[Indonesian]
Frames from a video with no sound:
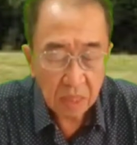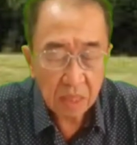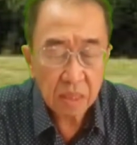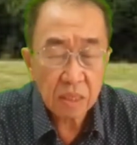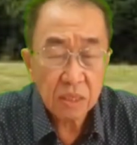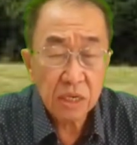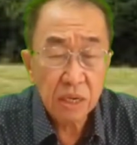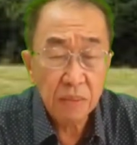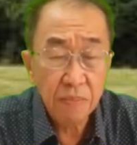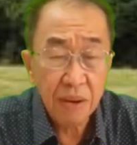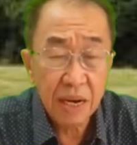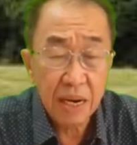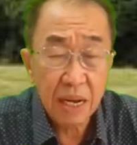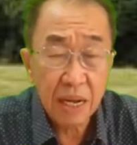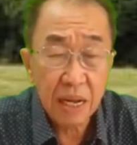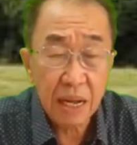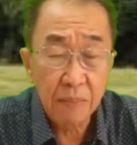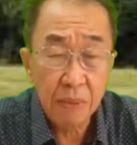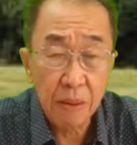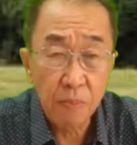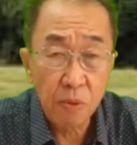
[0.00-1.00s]
di mana
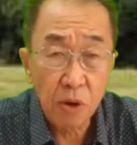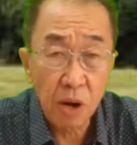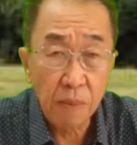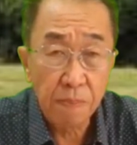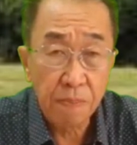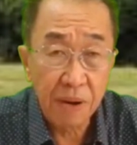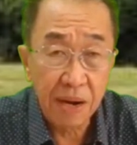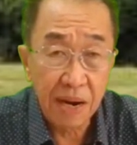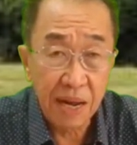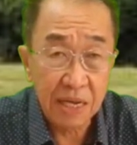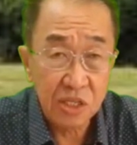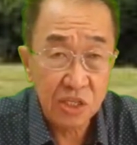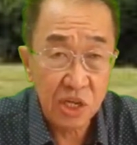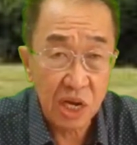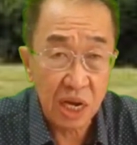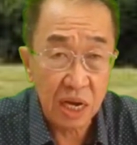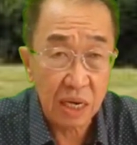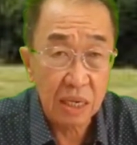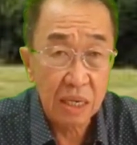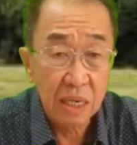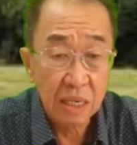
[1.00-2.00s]
kami boleh
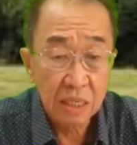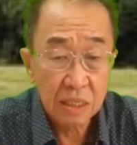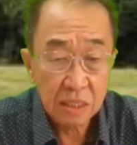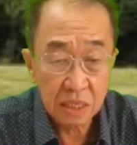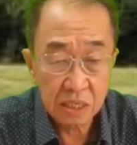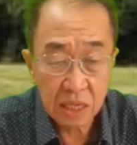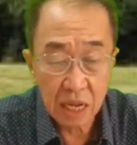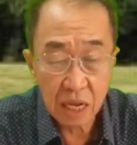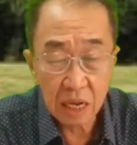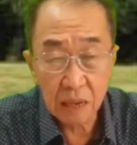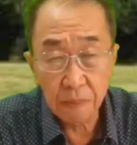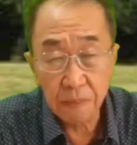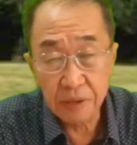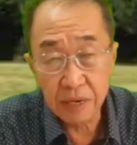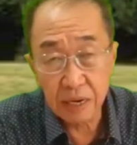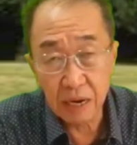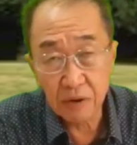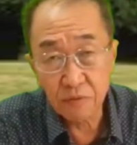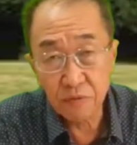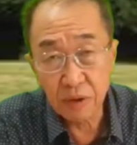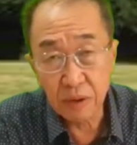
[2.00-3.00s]
belajar tentang
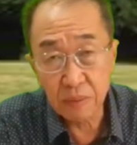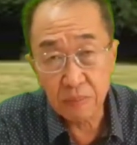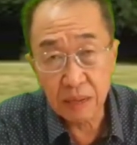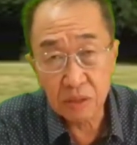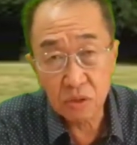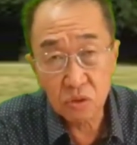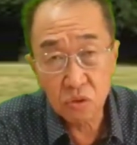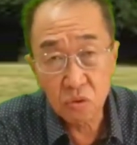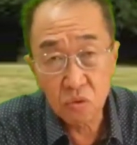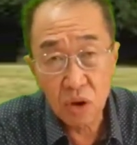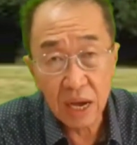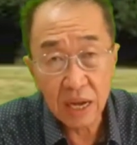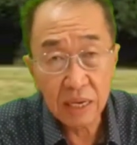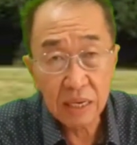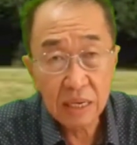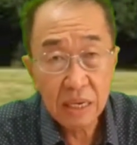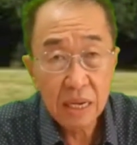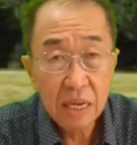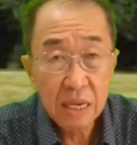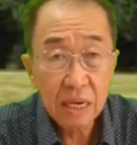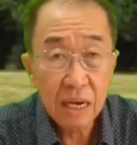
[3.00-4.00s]
kebenaran firman Tuhan